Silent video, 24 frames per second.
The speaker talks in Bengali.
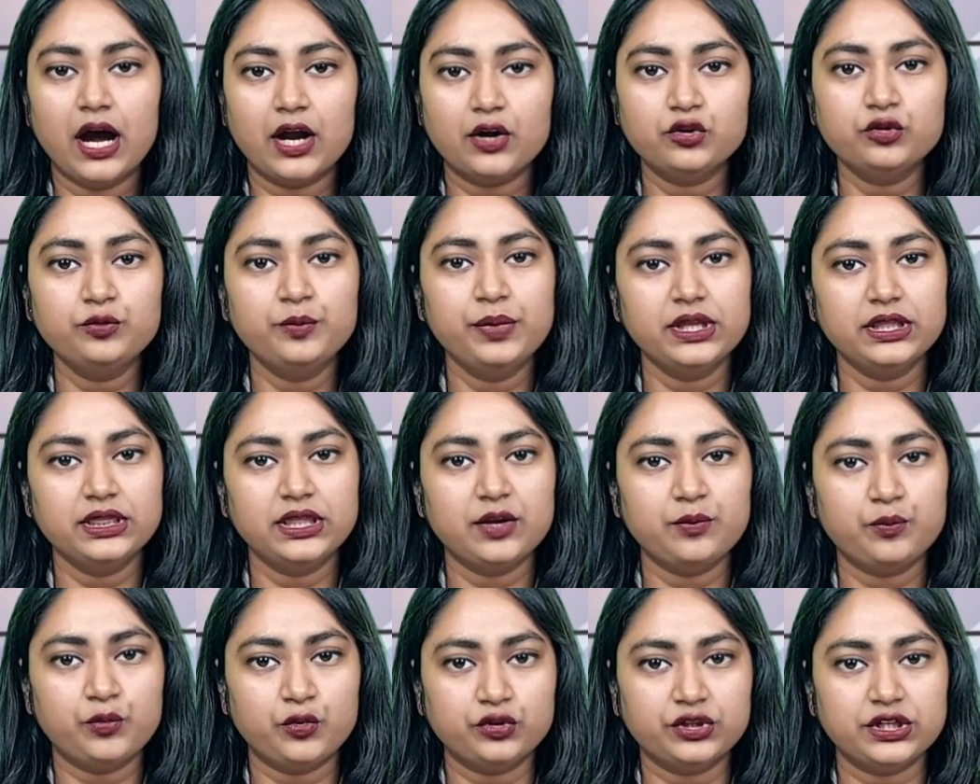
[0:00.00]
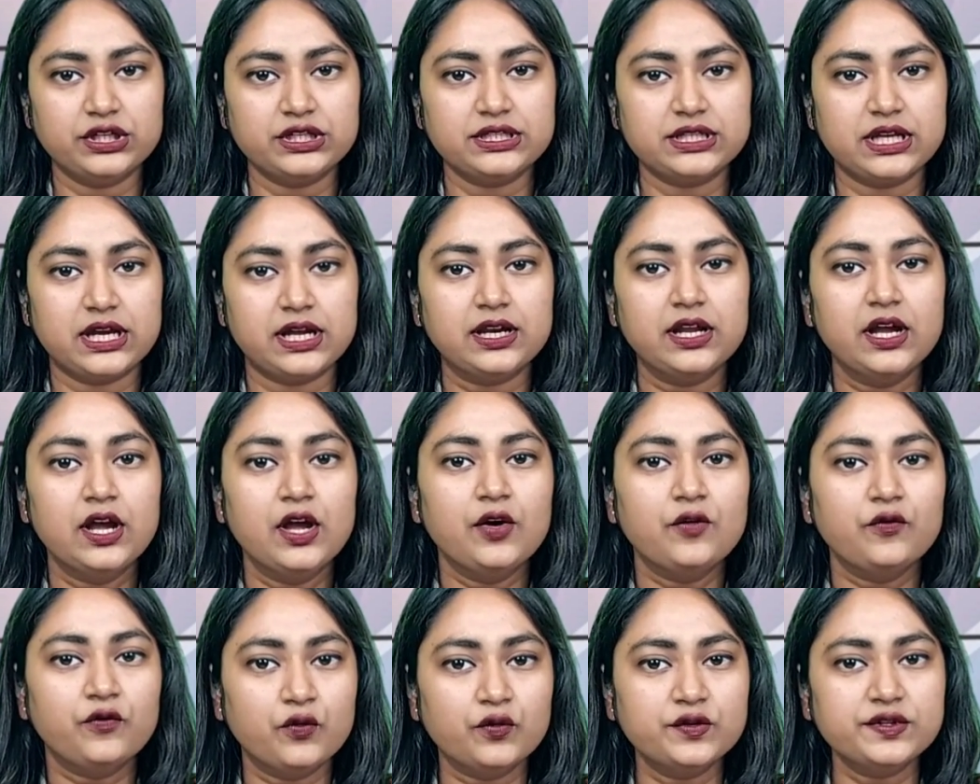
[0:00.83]
ভারত ভিত্তিক প্রতিষ্ঠান
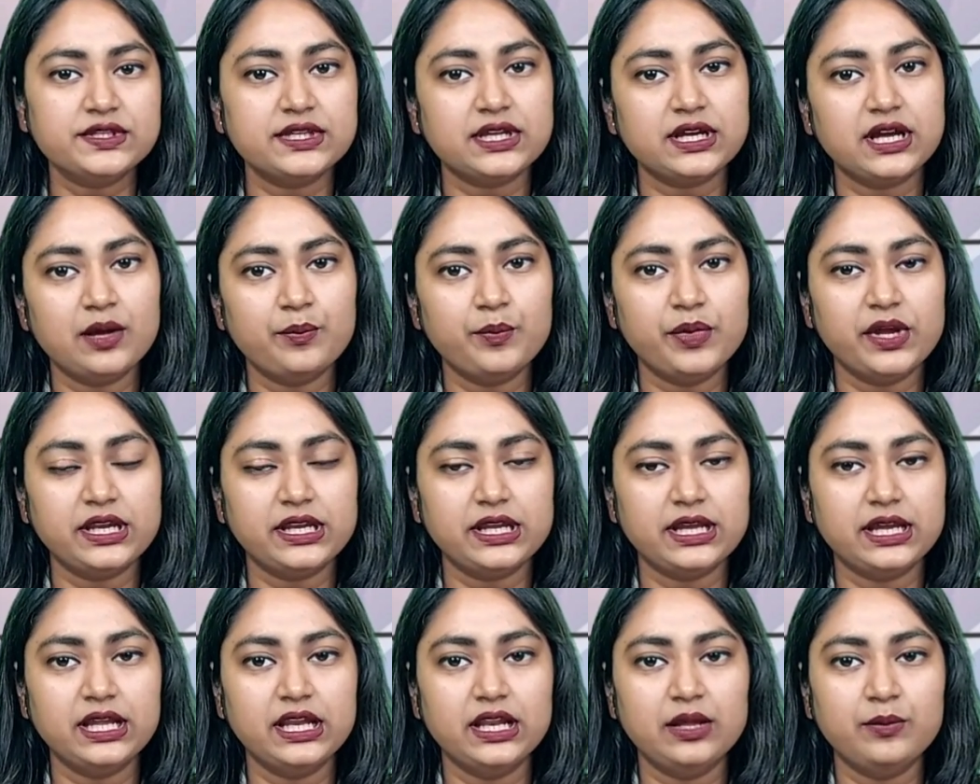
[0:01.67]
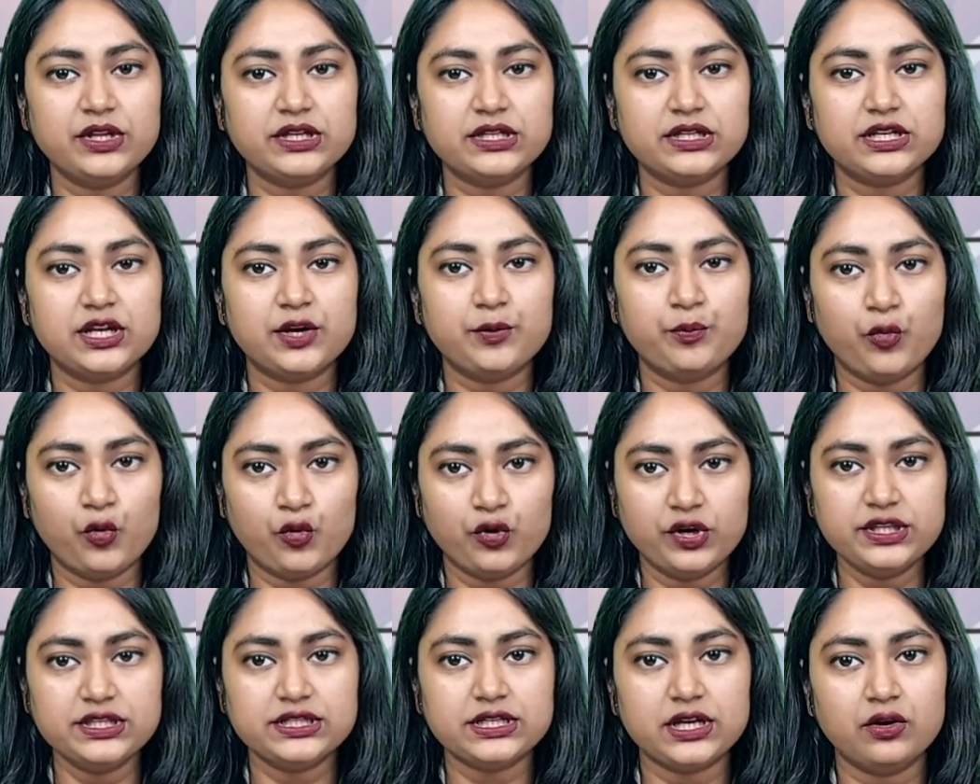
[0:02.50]
ফুনসাগা পিটিই লিমিটেডের
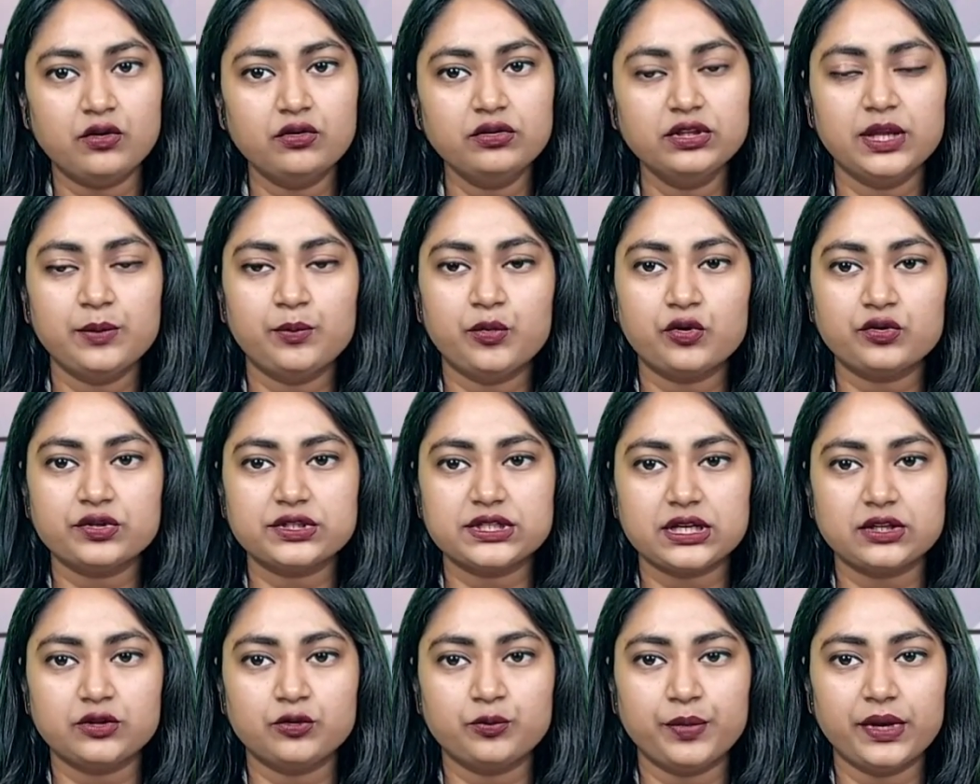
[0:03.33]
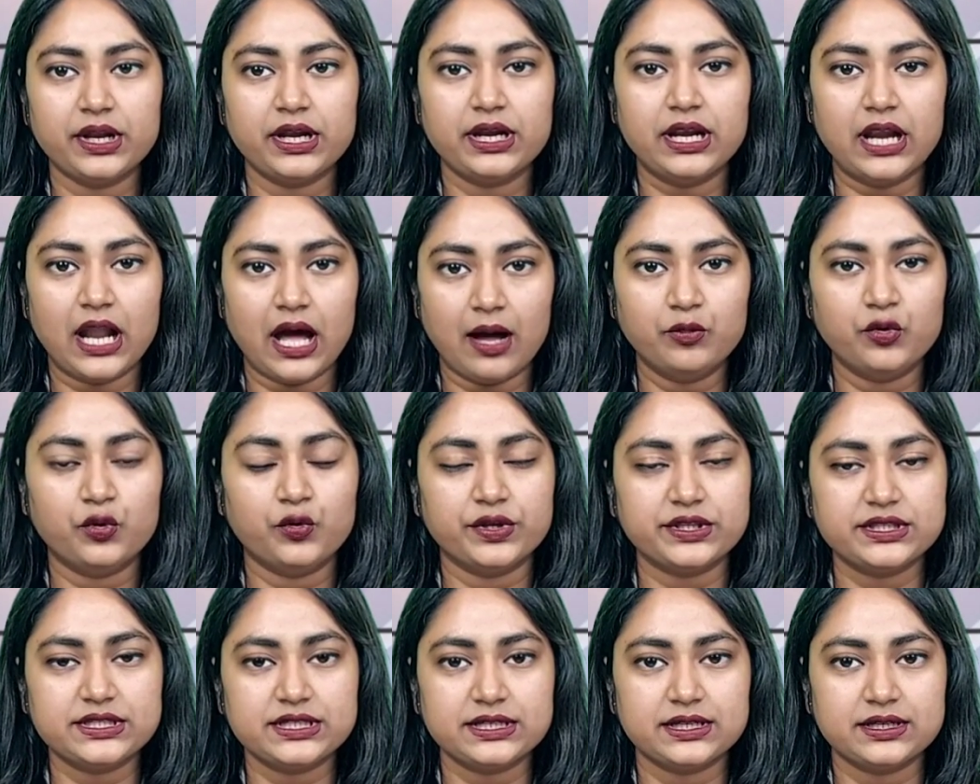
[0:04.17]
পরিচালক দীপক যাদবের নাম
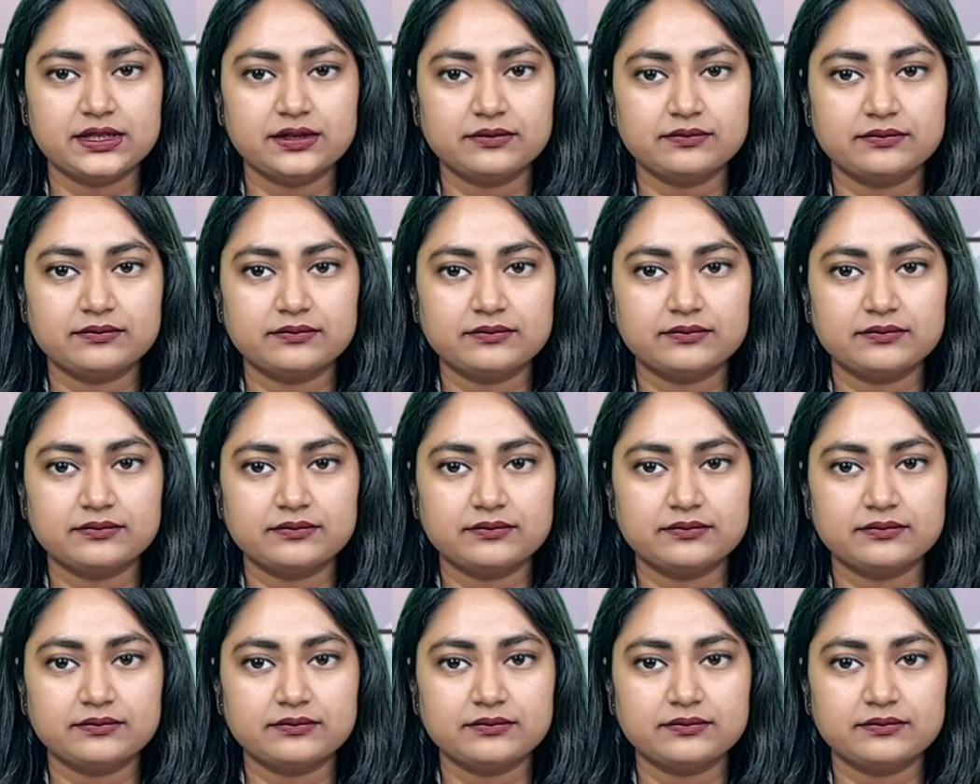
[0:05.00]
রয়েছে